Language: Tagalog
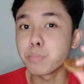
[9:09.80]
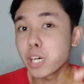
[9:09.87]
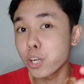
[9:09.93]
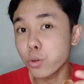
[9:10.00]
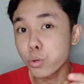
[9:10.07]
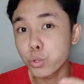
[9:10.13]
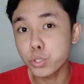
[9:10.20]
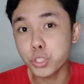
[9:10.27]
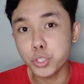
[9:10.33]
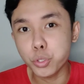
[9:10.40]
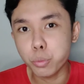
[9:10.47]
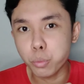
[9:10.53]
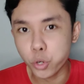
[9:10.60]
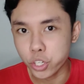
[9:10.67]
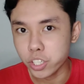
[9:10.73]
Pero kung gusto
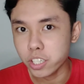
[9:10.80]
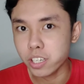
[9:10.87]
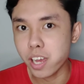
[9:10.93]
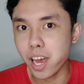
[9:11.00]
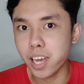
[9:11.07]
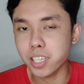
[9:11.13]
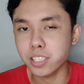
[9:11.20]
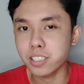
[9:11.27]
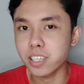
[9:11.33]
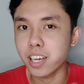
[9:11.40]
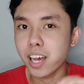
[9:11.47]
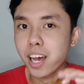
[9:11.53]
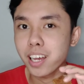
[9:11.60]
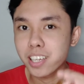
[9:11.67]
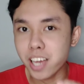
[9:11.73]
nyo umorder guys,
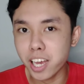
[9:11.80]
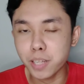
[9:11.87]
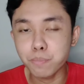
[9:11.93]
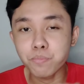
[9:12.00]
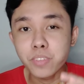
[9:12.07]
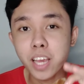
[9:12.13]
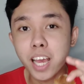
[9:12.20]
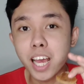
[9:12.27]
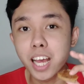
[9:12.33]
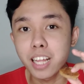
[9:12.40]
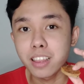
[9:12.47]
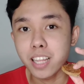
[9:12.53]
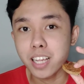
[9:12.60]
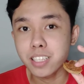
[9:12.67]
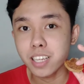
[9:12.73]
again,
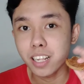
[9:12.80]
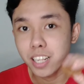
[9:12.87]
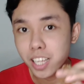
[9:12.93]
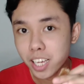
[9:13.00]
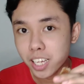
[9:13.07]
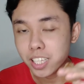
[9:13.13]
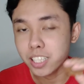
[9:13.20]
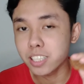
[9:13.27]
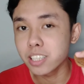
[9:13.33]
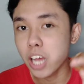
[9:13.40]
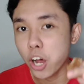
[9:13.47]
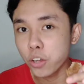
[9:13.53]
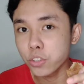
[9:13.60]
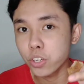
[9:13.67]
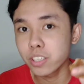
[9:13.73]
nasa link
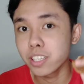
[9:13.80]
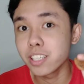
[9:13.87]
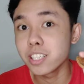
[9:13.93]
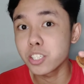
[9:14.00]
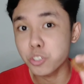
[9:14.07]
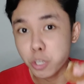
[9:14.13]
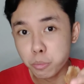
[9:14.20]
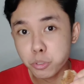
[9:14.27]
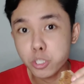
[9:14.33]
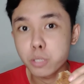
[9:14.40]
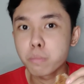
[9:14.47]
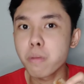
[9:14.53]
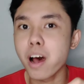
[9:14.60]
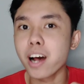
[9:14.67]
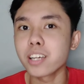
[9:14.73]
down on the
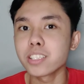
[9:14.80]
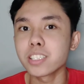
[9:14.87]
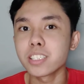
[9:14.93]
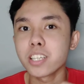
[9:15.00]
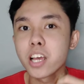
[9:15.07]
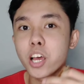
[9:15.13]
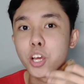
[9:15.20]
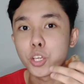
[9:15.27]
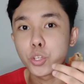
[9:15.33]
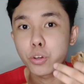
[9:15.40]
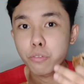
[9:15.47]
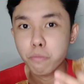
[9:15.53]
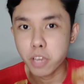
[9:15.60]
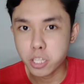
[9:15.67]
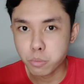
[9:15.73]
description box
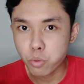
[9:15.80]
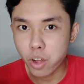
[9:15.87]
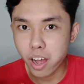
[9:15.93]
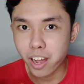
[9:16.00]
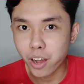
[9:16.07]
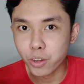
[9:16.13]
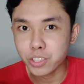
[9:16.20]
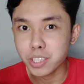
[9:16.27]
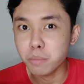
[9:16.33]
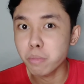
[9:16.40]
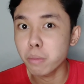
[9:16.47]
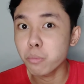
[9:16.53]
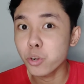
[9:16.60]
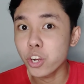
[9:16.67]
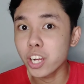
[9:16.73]
yung Facebook account ni
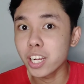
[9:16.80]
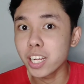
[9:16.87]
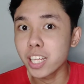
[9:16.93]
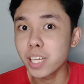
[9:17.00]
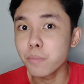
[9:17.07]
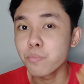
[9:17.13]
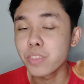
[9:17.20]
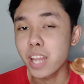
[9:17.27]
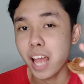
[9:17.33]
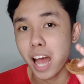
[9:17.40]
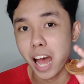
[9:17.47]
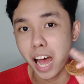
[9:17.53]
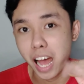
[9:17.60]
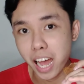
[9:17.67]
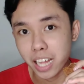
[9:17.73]
Ma'am Girly
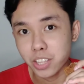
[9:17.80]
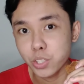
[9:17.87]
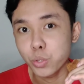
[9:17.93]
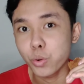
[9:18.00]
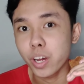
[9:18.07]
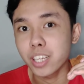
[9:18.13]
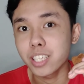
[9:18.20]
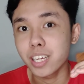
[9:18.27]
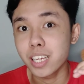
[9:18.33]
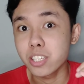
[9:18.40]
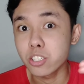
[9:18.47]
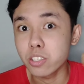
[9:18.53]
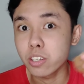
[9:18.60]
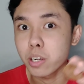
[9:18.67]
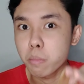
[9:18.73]
at yung kanyang
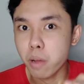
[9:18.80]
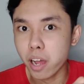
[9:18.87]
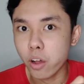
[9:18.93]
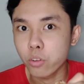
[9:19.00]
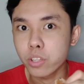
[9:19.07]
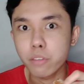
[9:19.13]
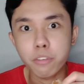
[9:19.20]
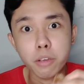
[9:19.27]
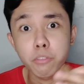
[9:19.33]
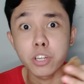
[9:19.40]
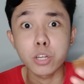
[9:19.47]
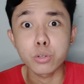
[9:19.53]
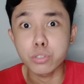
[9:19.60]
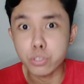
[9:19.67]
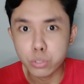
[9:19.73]
Instagram account if
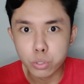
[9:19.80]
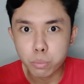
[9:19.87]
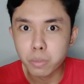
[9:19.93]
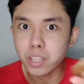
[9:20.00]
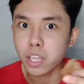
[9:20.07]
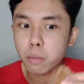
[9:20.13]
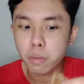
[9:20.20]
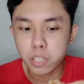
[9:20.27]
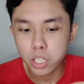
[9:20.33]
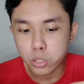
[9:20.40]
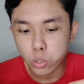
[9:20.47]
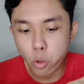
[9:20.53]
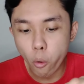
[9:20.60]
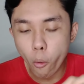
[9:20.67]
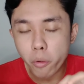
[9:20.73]
ever na gusto nyo matikman
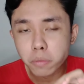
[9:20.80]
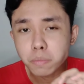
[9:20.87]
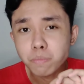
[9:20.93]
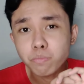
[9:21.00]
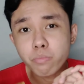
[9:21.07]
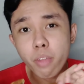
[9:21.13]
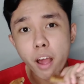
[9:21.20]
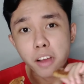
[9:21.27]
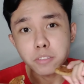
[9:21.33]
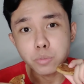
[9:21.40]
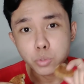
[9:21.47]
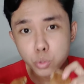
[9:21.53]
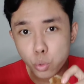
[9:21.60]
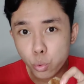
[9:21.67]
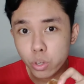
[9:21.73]
itong
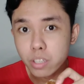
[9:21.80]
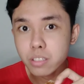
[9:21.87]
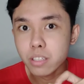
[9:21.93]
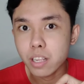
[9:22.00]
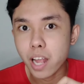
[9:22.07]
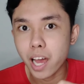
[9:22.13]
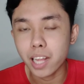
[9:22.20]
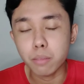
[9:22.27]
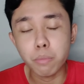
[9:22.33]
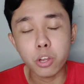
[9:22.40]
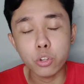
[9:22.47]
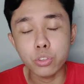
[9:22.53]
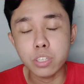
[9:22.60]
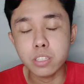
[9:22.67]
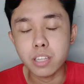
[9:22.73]
cookies nila at
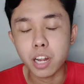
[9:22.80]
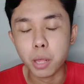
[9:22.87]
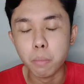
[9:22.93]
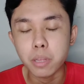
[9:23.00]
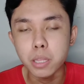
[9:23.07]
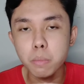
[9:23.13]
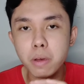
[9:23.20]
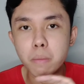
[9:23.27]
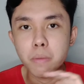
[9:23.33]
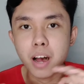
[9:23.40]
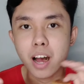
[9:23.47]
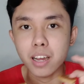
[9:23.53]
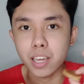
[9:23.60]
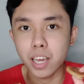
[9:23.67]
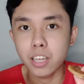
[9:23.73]
meron din silang iba't ibang
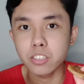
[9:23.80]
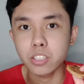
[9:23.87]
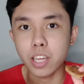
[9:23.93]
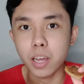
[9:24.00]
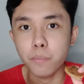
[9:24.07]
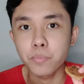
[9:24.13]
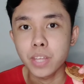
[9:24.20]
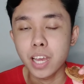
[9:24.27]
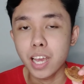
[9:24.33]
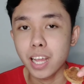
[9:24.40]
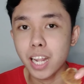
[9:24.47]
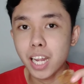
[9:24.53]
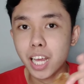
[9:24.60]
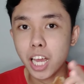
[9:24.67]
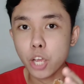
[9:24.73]
mga cakes na
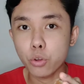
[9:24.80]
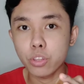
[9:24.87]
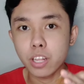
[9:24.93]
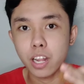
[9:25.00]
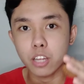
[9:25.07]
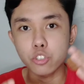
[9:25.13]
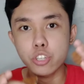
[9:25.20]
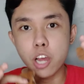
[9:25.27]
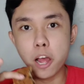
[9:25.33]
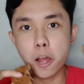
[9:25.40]
ilalagay ko na lang